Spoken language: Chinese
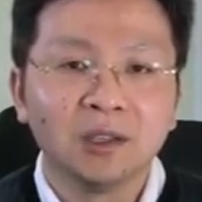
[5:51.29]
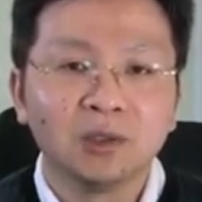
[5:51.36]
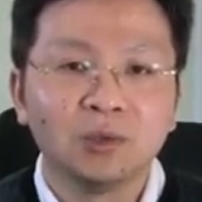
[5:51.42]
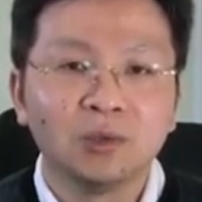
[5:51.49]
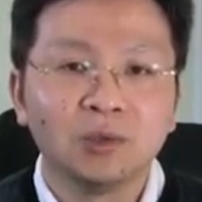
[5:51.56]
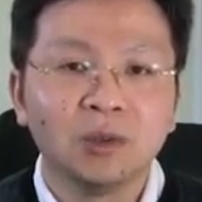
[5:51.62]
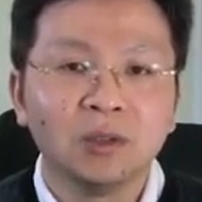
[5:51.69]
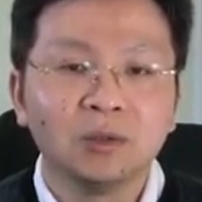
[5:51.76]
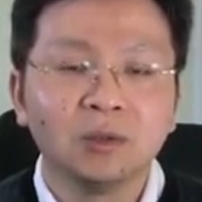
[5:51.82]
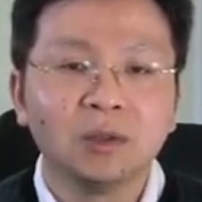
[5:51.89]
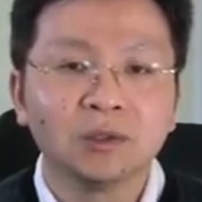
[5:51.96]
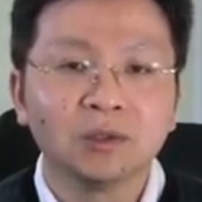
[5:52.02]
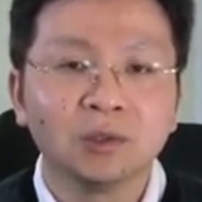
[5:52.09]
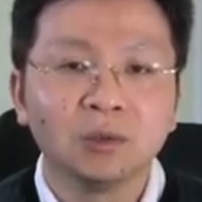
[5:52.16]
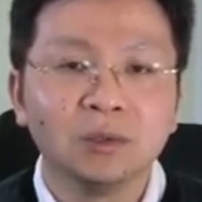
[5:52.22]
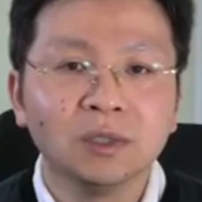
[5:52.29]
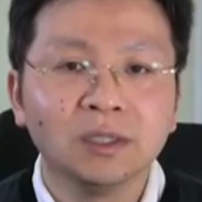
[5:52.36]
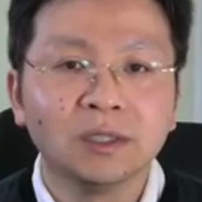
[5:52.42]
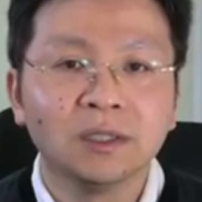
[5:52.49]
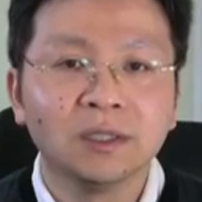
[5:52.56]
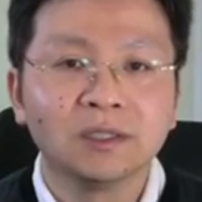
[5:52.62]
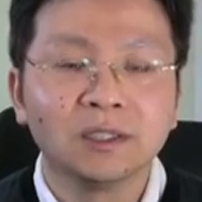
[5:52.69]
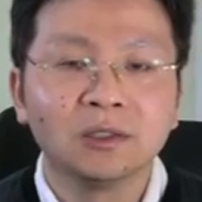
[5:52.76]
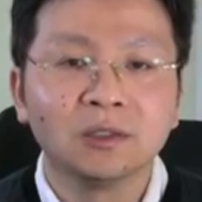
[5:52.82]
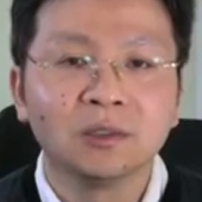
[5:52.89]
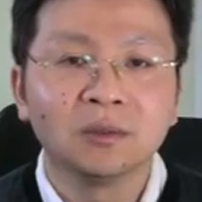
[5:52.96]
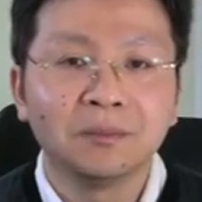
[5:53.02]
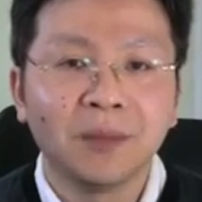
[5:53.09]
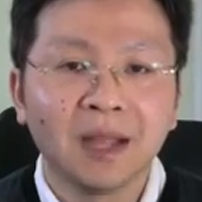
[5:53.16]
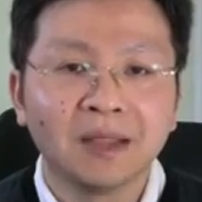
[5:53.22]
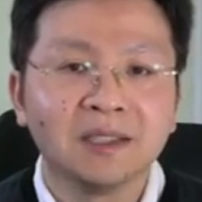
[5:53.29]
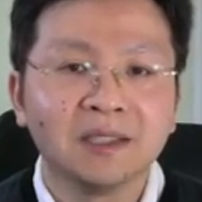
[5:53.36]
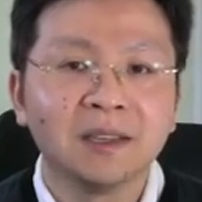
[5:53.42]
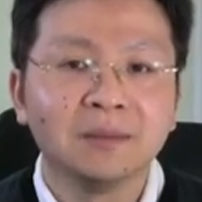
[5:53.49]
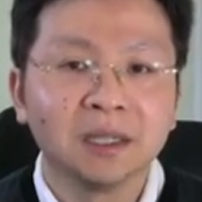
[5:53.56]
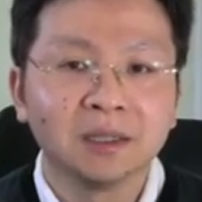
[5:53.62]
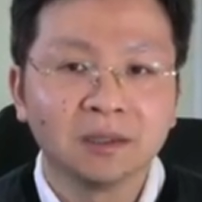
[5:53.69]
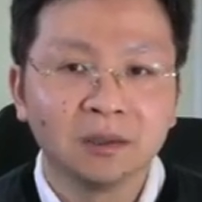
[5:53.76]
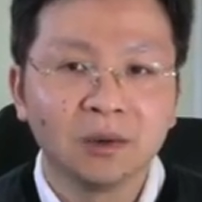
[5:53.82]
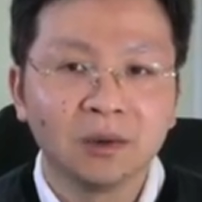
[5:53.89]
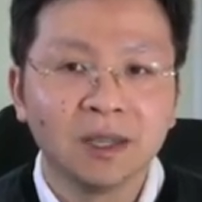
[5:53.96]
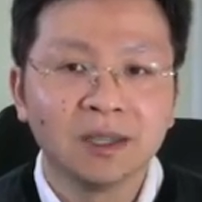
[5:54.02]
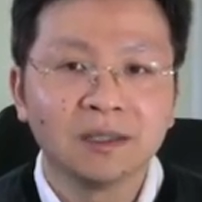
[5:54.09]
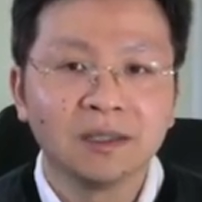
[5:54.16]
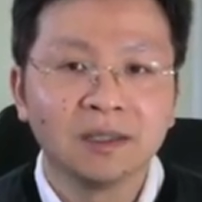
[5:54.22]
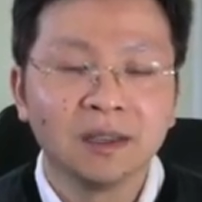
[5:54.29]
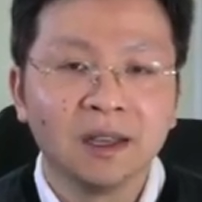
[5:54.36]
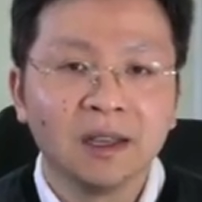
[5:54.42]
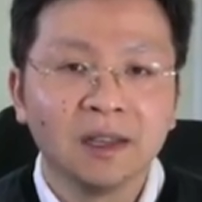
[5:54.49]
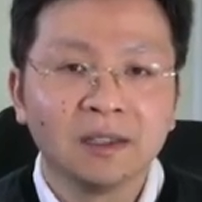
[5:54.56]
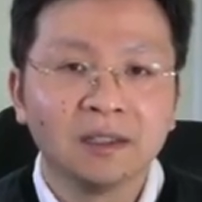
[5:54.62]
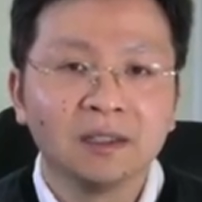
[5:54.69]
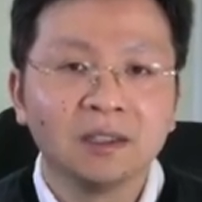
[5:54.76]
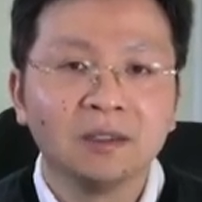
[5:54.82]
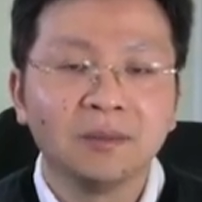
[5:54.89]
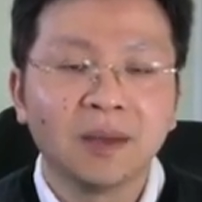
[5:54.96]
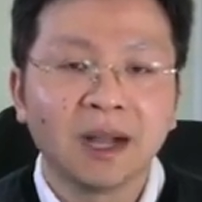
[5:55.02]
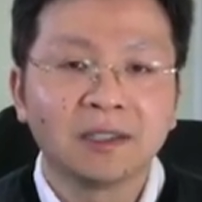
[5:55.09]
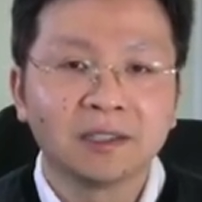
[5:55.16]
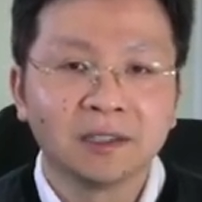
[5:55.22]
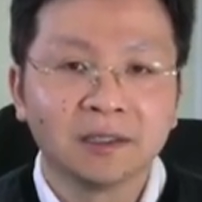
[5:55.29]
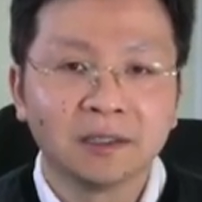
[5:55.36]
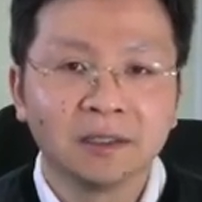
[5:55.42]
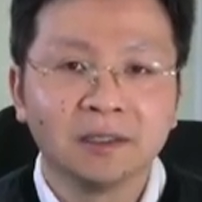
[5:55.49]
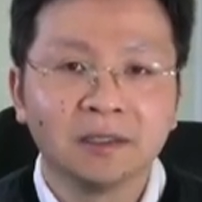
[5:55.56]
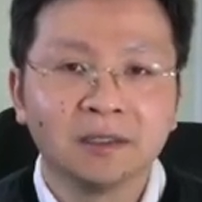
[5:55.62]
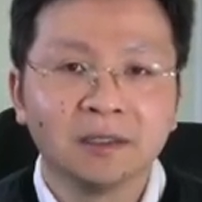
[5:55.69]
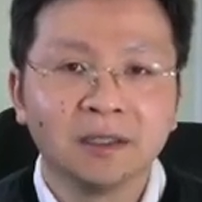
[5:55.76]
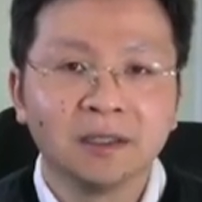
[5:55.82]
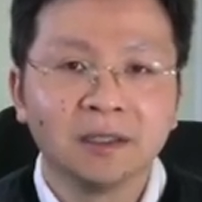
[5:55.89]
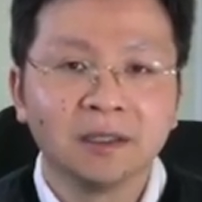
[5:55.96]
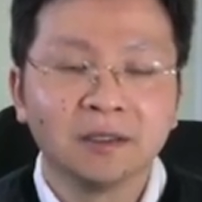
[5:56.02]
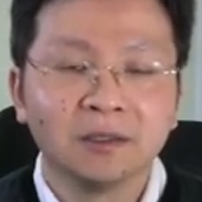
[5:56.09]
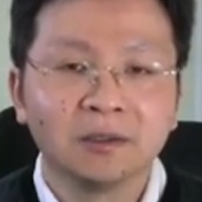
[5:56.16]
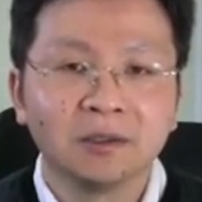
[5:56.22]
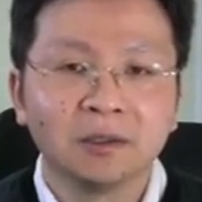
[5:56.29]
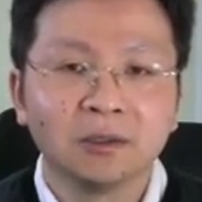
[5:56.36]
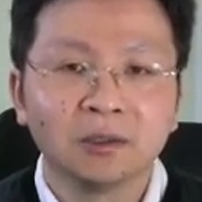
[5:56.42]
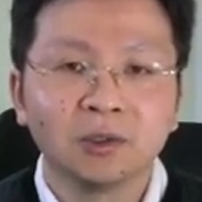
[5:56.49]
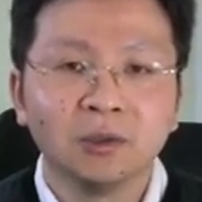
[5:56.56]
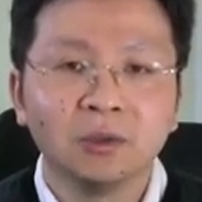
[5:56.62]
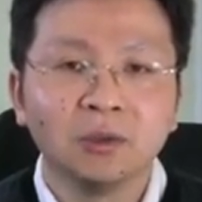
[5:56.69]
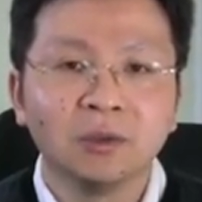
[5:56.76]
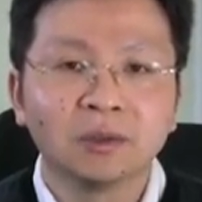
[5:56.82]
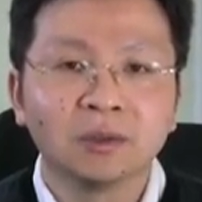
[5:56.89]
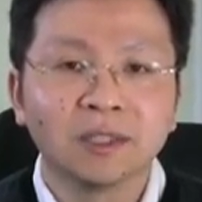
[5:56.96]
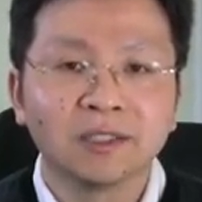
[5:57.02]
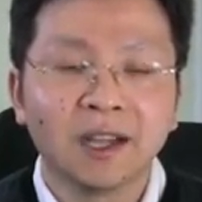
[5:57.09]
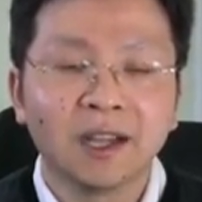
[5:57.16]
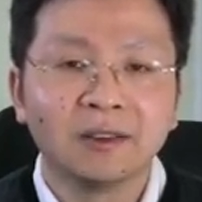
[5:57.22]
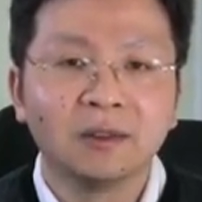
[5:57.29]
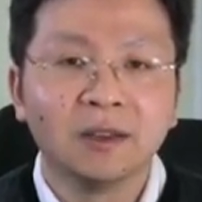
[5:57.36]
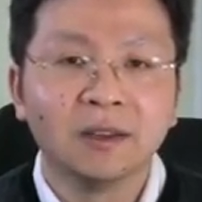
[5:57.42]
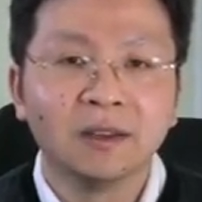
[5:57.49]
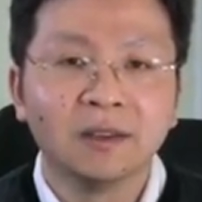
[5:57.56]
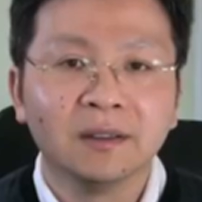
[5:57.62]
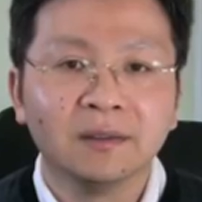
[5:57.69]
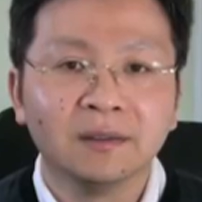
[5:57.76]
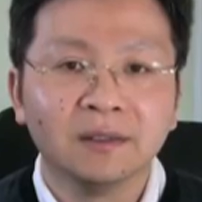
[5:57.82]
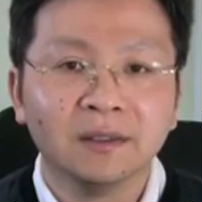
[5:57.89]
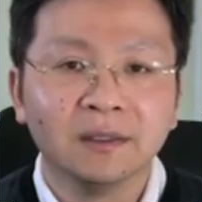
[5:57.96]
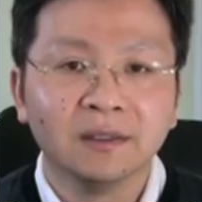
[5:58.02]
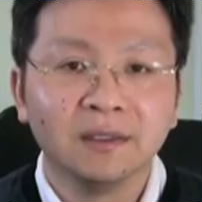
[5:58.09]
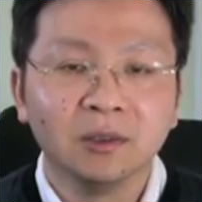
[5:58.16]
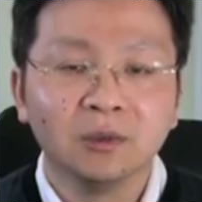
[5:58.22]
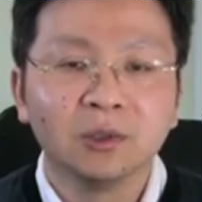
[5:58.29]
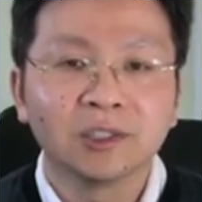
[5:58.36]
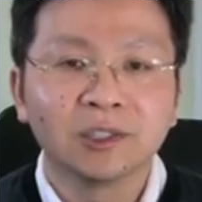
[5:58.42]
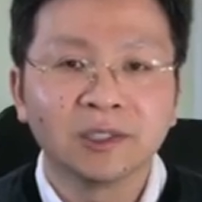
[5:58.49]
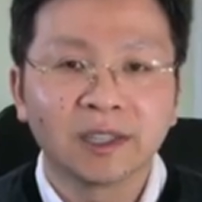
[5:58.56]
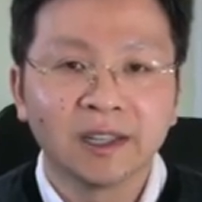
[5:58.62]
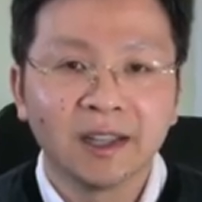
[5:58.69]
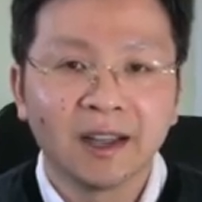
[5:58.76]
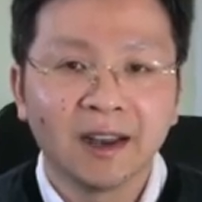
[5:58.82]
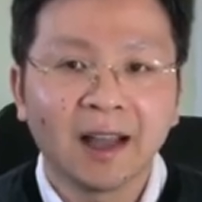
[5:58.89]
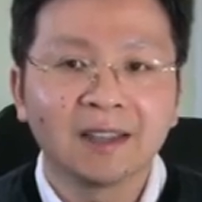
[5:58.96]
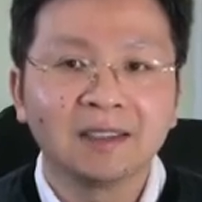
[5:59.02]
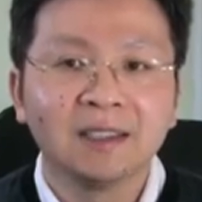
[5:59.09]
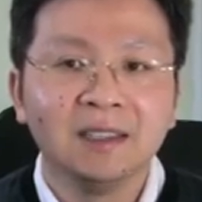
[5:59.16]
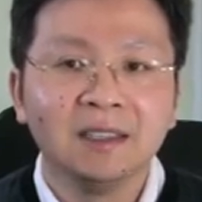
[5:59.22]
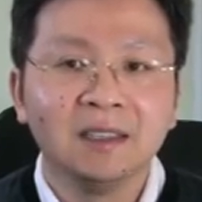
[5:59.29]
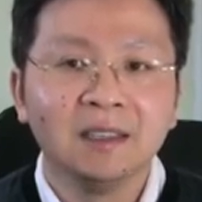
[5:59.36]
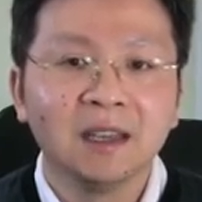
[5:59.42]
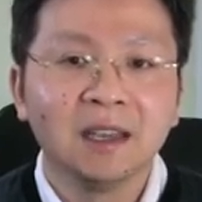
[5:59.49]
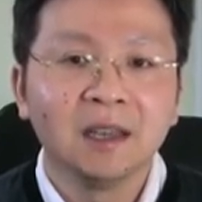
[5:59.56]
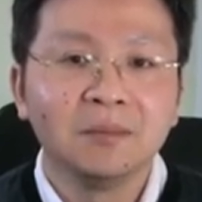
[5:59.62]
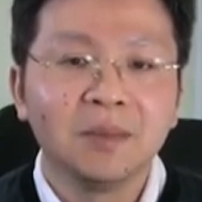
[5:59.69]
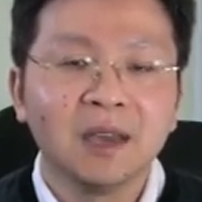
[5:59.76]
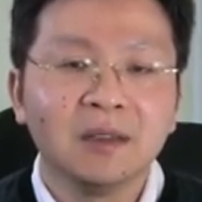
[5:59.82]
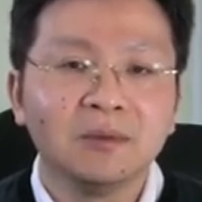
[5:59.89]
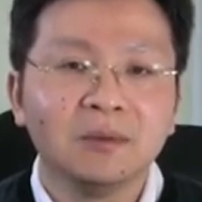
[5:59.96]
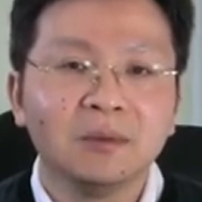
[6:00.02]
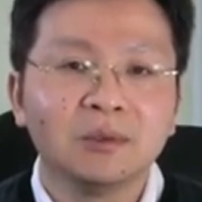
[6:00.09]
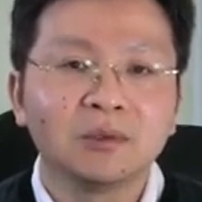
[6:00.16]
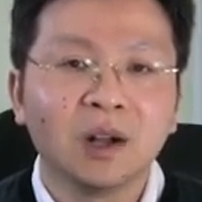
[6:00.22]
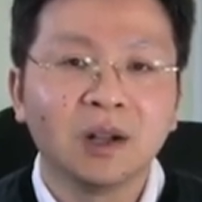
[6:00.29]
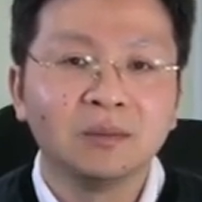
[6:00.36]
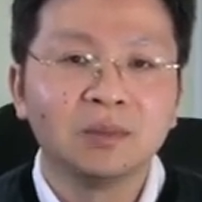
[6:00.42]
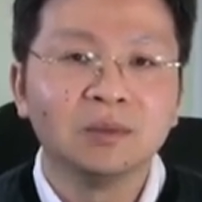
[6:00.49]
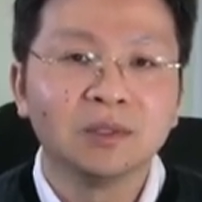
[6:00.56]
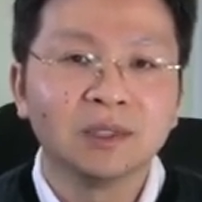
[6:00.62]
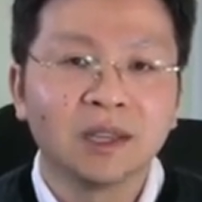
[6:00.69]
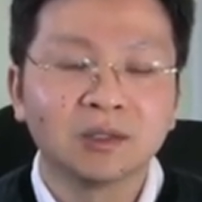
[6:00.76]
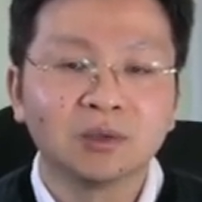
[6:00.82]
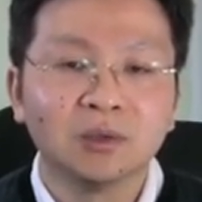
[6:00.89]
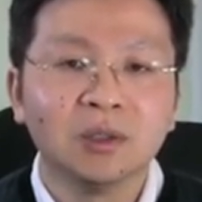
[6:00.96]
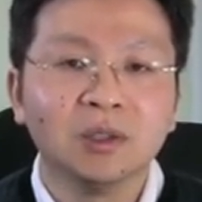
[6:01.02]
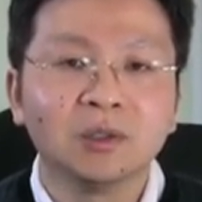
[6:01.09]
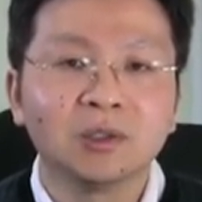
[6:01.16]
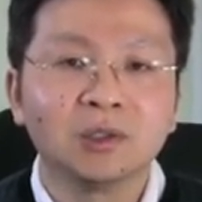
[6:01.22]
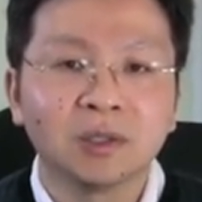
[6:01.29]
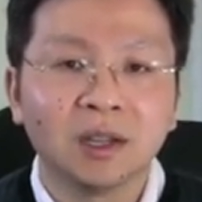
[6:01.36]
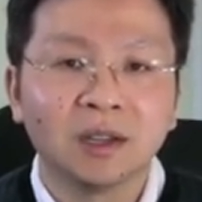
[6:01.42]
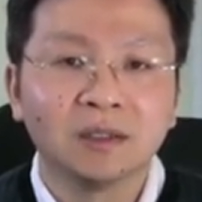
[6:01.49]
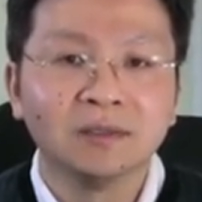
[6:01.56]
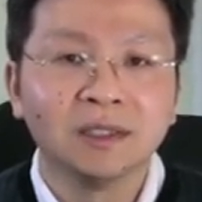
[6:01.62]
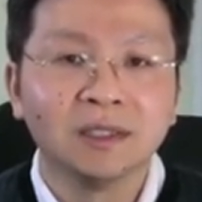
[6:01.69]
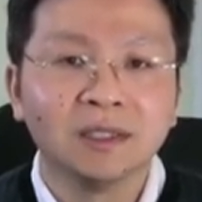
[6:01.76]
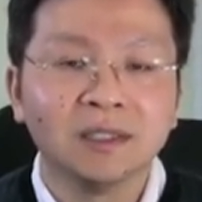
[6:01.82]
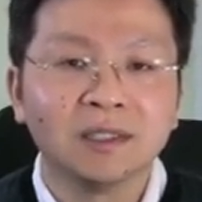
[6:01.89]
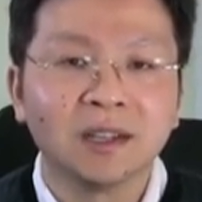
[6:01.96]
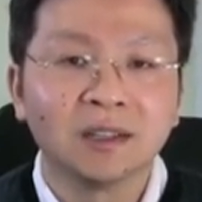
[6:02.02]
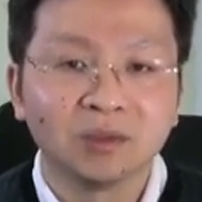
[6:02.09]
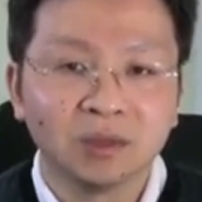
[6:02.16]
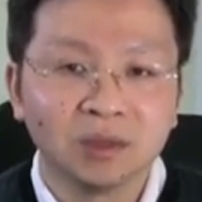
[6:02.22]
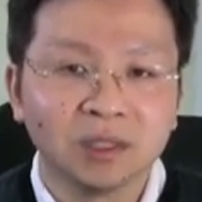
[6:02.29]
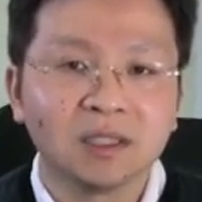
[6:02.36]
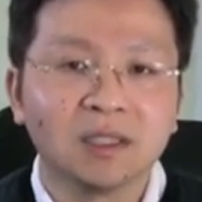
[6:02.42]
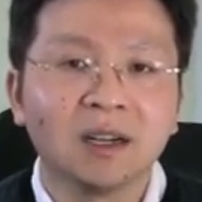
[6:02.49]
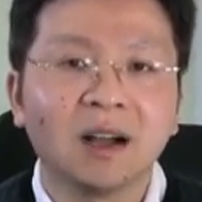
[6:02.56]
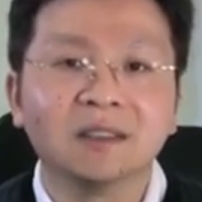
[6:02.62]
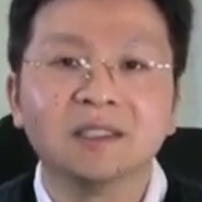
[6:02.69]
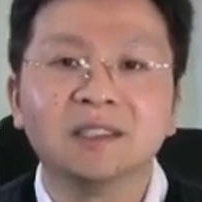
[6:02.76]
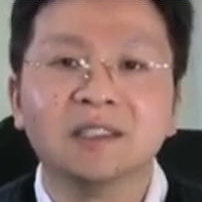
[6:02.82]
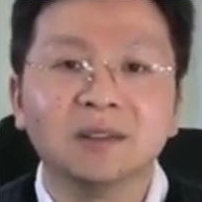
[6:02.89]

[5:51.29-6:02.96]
削弱中俄这种半结盟的关系，能够把整个就是中共的战略优势给它拉低，便于川普在所有重要的问题上取得更好